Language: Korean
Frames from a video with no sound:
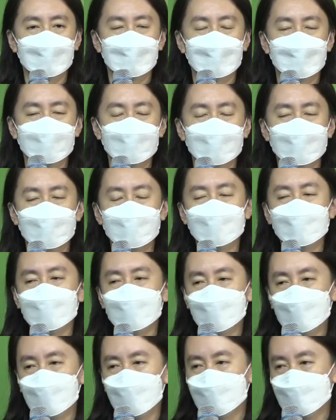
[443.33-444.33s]
그래서 이번에
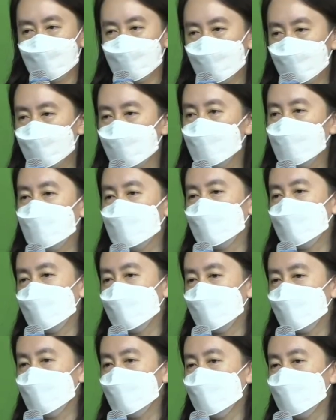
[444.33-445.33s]
우리 여름 선교 갈
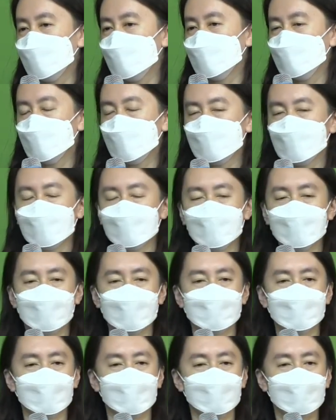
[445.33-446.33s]
때도
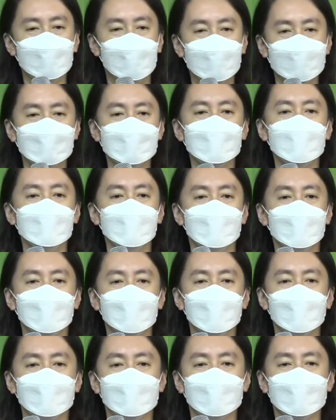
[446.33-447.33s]
성령님께서 다시
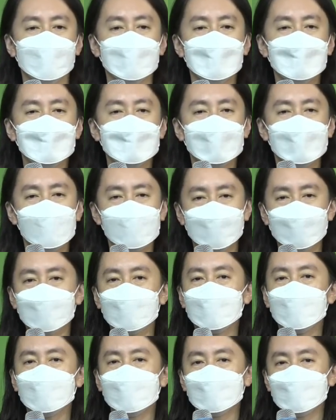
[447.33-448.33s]
한번
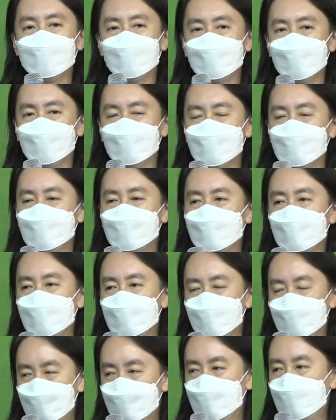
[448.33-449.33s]
강력하게 선교지들의
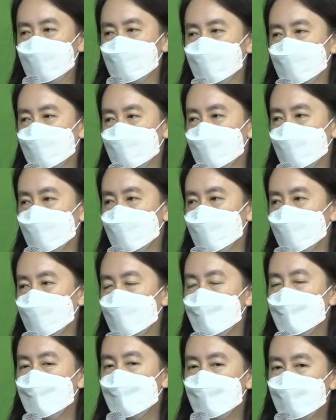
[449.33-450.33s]
임재하셔서
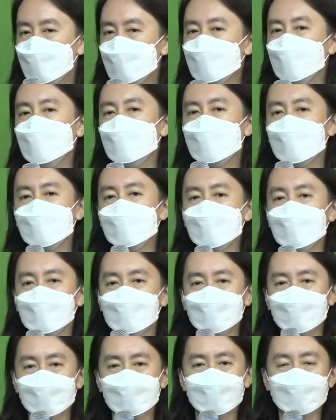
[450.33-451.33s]
교회의
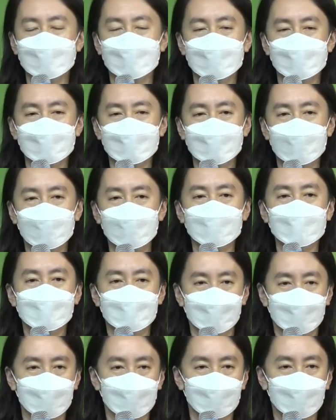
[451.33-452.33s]
일꾼들이
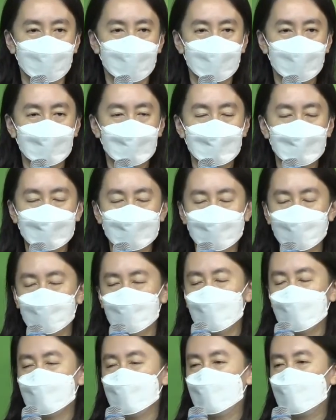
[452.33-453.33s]
세워지고
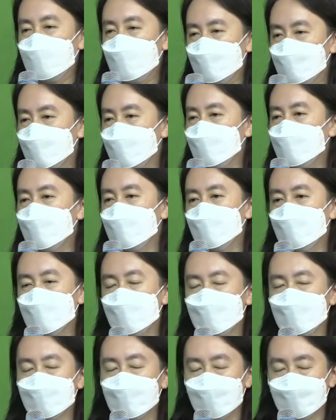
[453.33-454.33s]
교회를 개척하
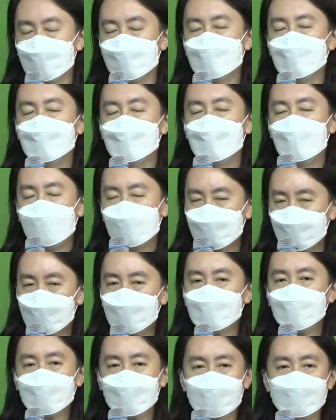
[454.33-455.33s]
아,
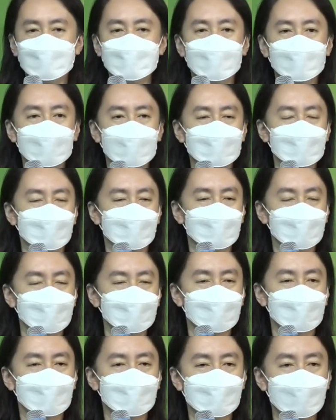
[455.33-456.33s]
학교를 개척하는
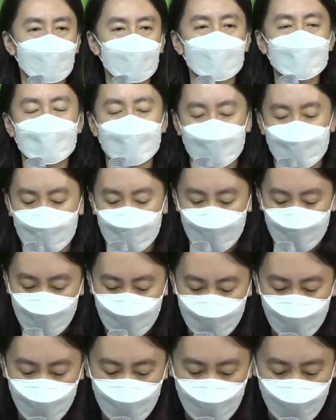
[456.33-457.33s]
일꾼들이 세워지기를
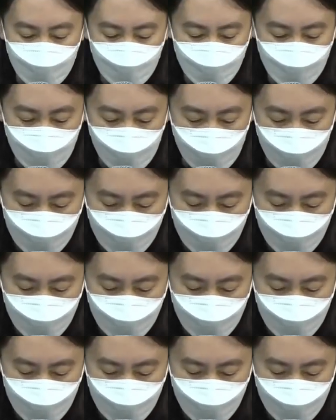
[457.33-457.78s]
축원합니다.